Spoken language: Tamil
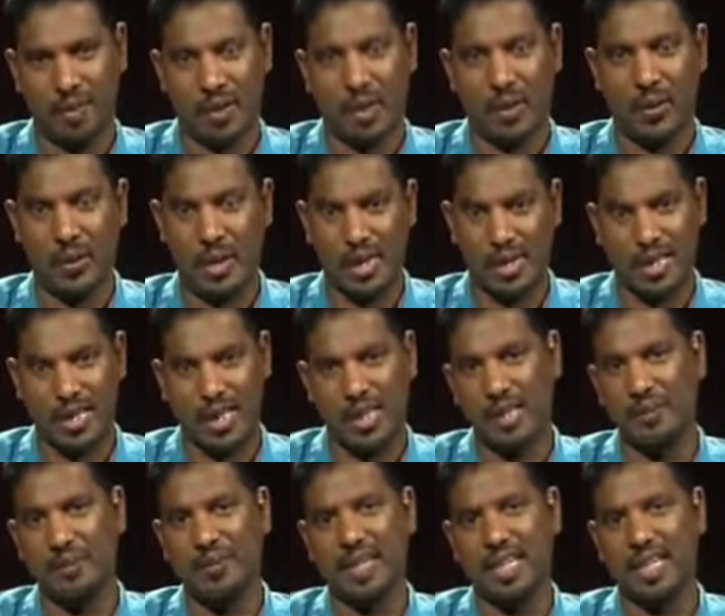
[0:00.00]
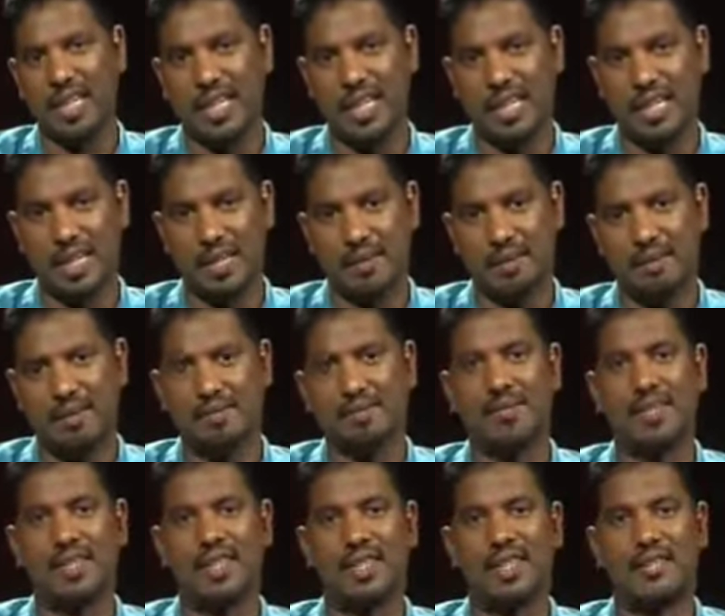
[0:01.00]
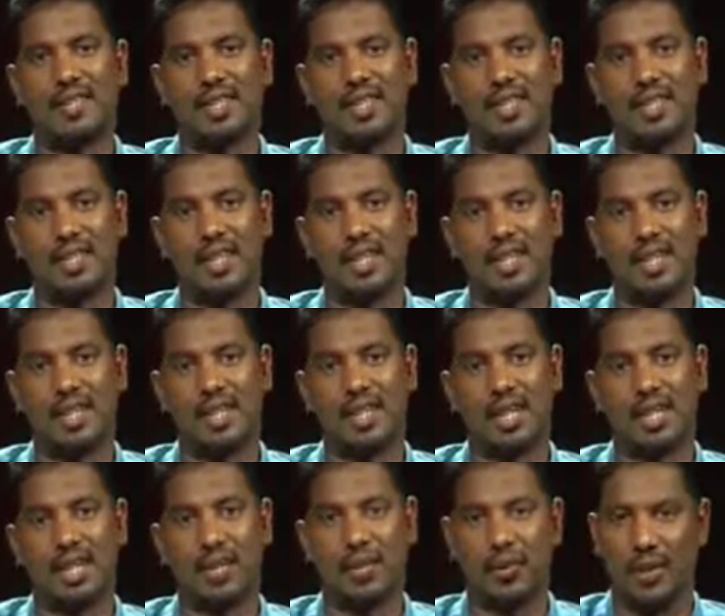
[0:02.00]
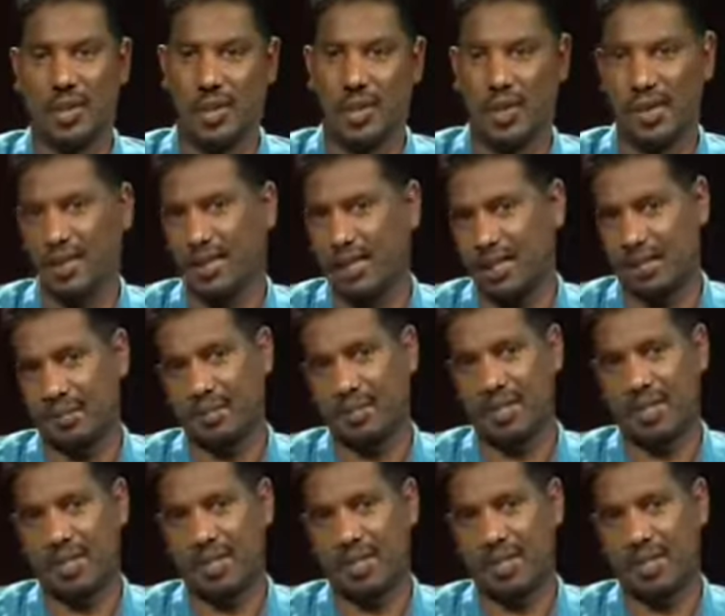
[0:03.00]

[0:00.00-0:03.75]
உங்களுக்கு தெரியும் இன்றைய தினம் சர்வதேச தொழிலாளர் தினம்